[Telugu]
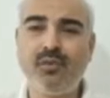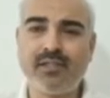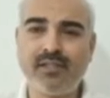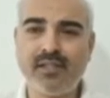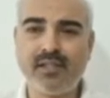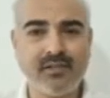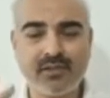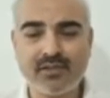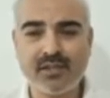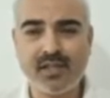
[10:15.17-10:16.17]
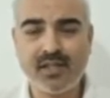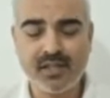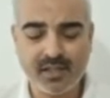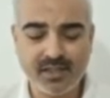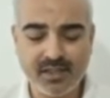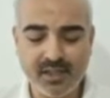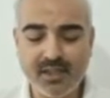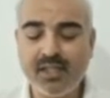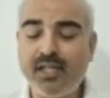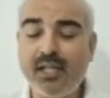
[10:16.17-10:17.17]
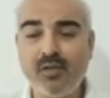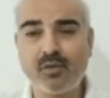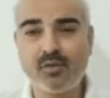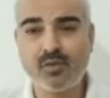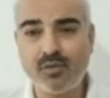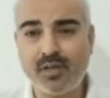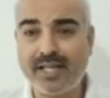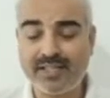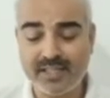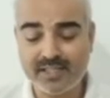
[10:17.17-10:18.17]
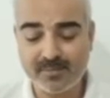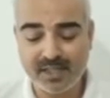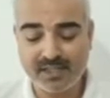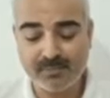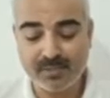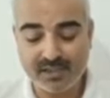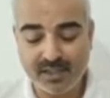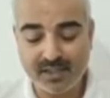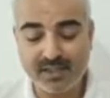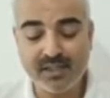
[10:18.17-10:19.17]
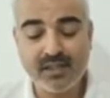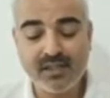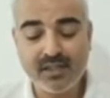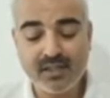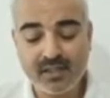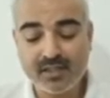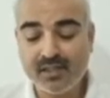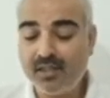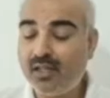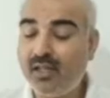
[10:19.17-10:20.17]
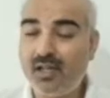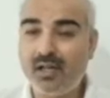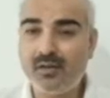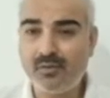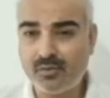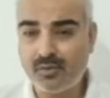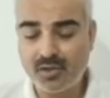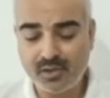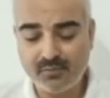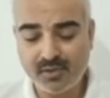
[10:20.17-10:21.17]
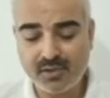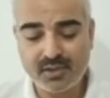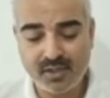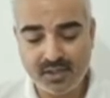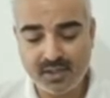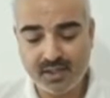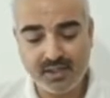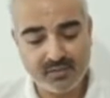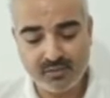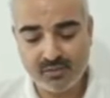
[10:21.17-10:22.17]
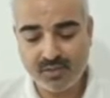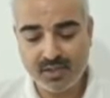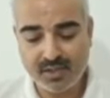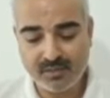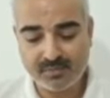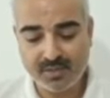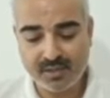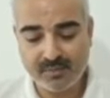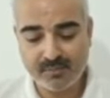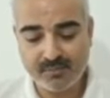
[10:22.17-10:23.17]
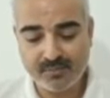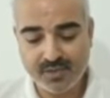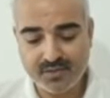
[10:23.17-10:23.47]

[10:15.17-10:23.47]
తగలపెట్టాల్సిన అవసరం లేదు అని ఈ సంప్రదాయంలో మాంసము మొదలైన తామసిక భోజనం అని నిషేధము